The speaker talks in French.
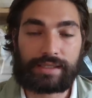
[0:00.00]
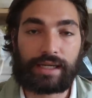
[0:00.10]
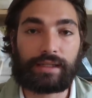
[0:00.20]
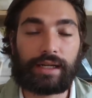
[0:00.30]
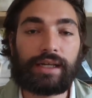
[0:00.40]

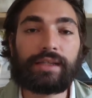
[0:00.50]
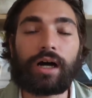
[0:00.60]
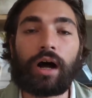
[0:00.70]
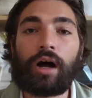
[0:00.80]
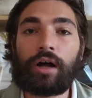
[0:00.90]
satellites
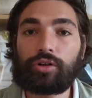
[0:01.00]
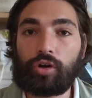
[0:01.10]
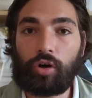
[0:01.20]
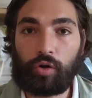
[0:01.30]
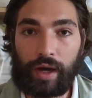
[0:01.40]

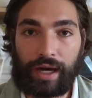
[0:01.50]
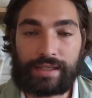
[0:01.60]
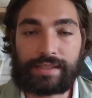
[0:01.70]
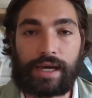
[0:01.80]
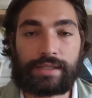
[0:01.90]
de
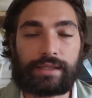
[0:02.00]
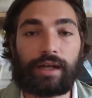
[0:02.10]
l'URSS.